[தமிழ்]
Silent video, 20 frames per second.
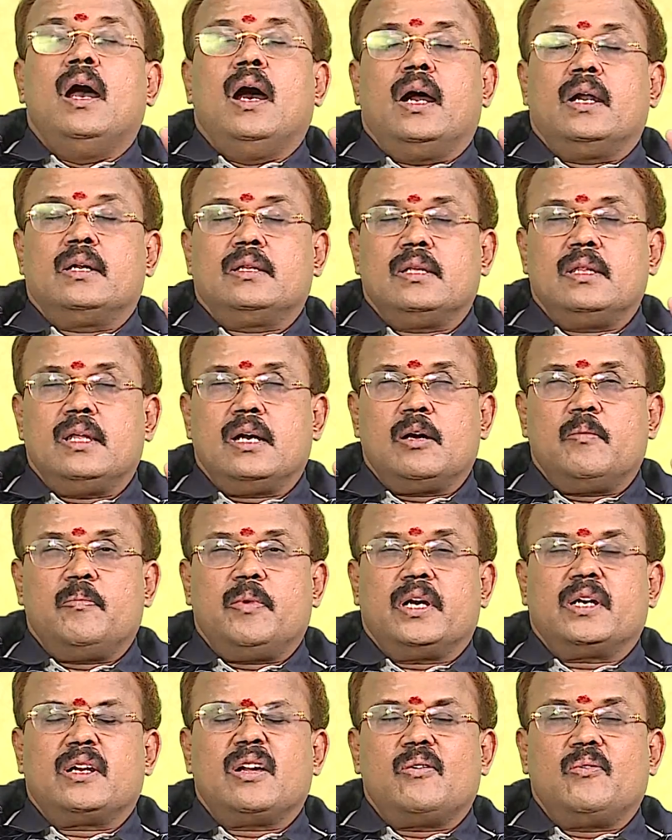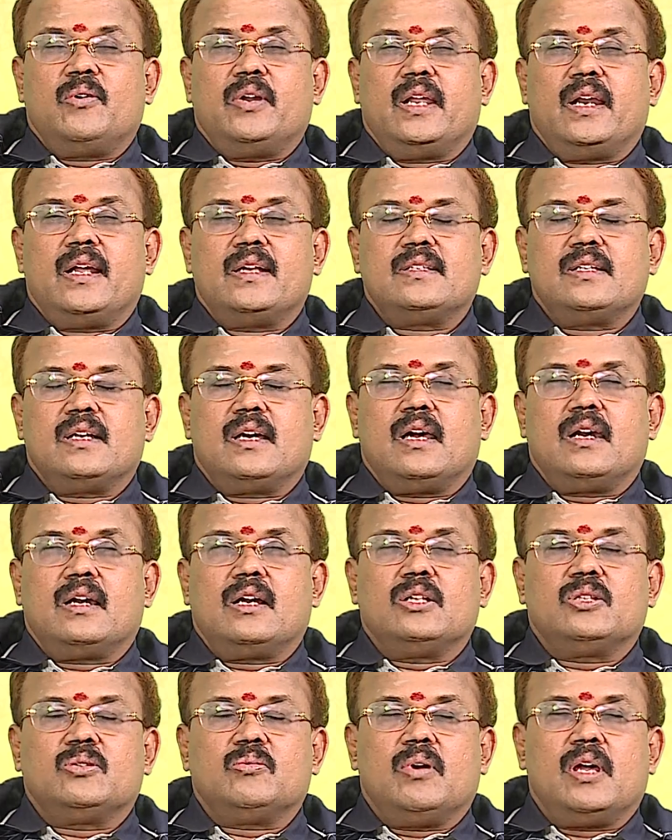அடுத்ததாக பார்க்கக்கூடிய
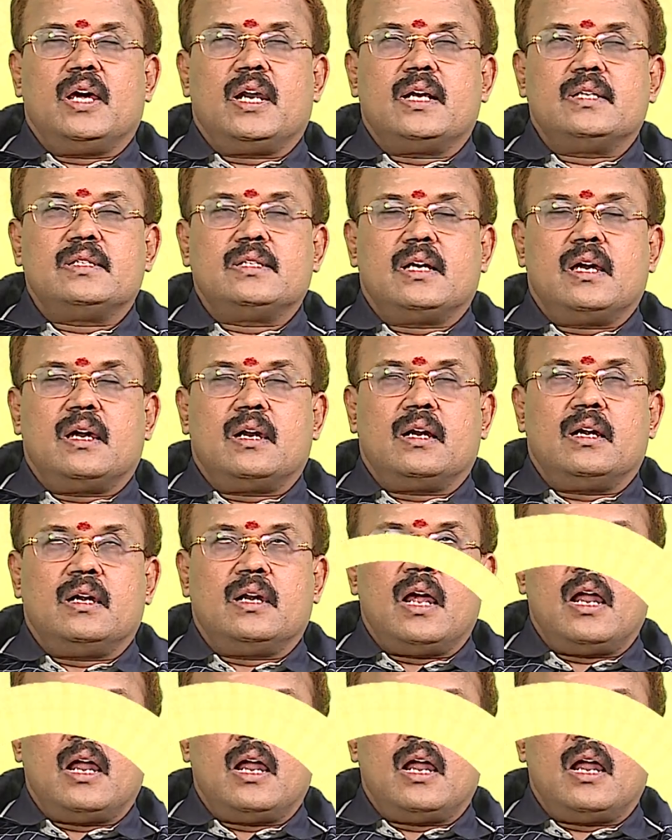ராசிக்காரர்கள் துலா ராசிக்காரர்கள்